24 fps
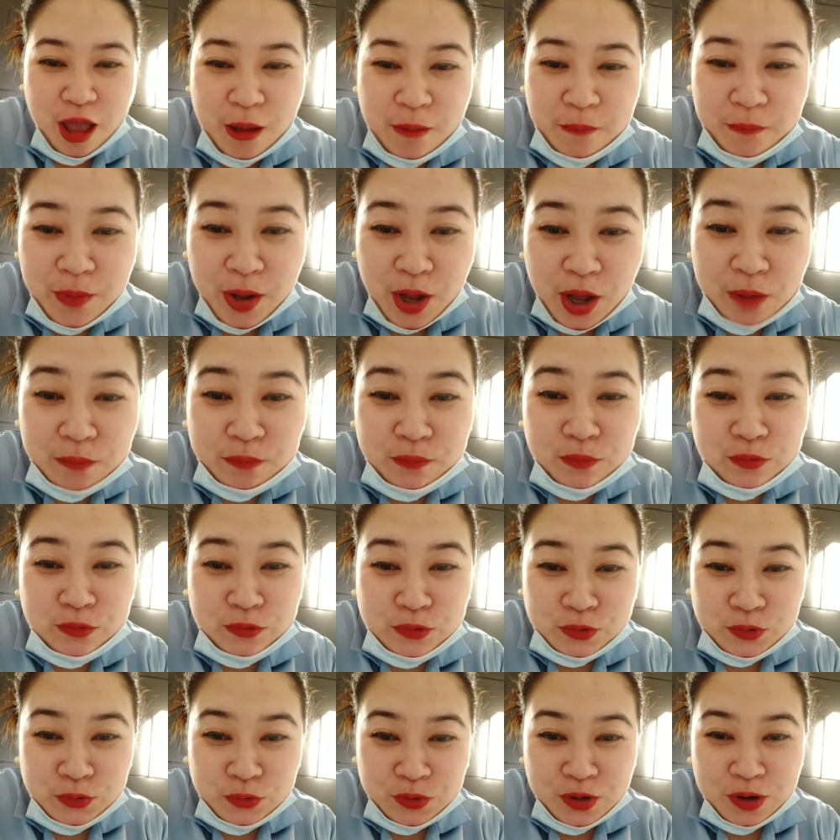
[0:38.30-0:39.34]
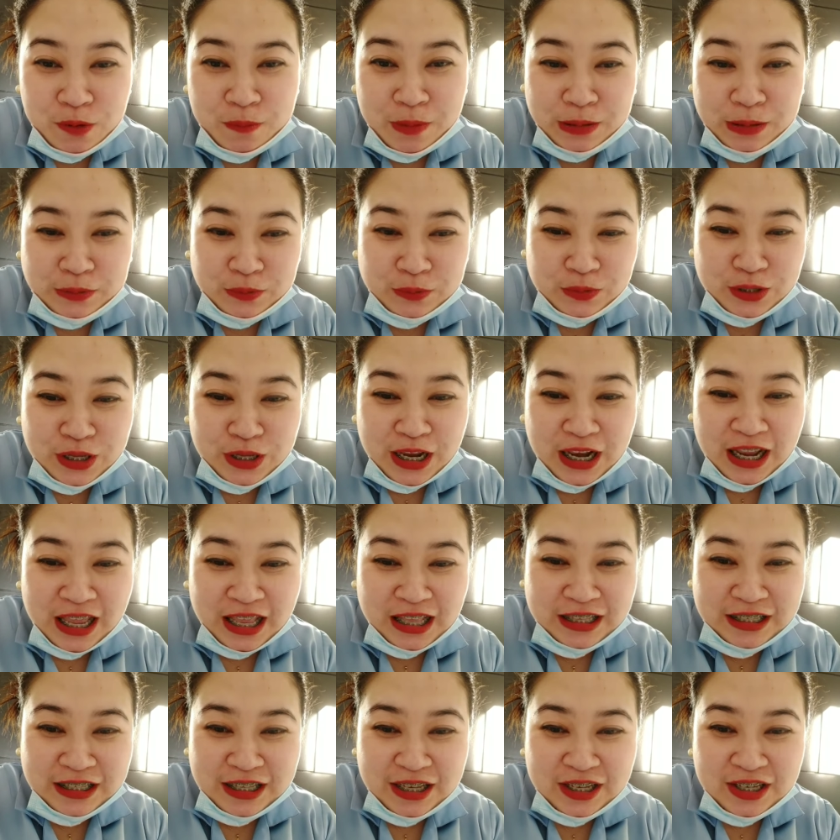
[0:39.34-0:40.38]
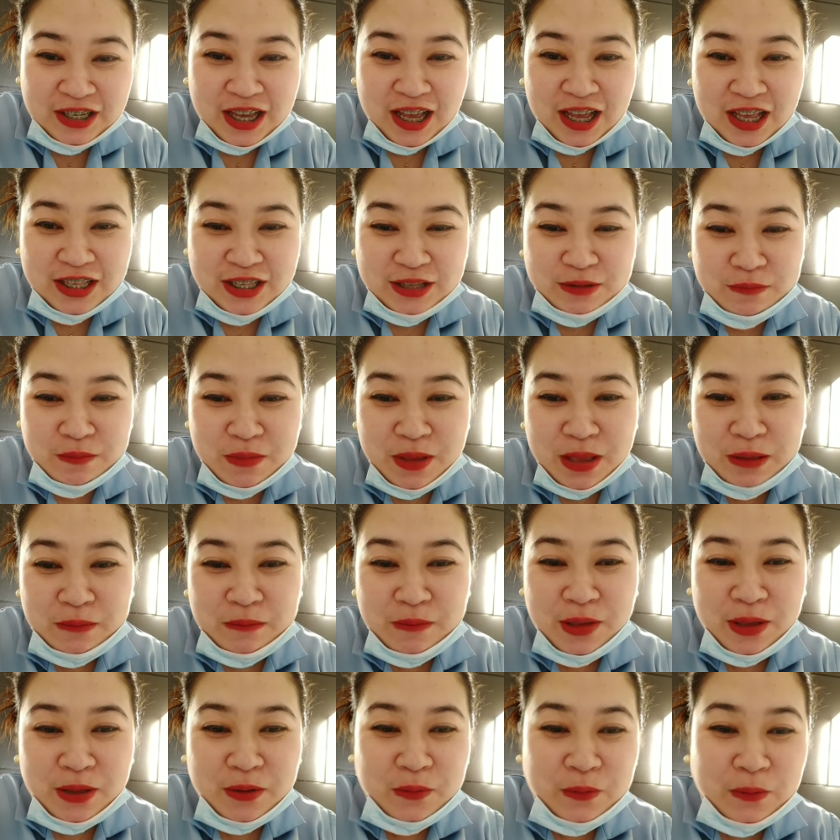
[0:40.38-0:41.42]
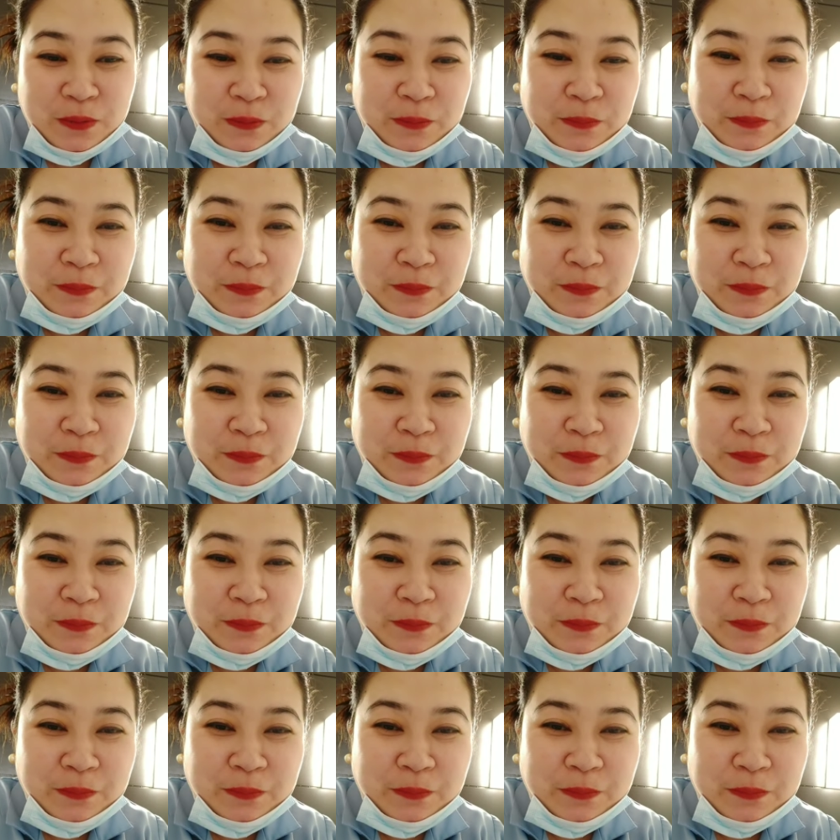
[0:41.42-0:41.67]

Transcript: makapuso naman to si Lensi tsaka si bebe ko.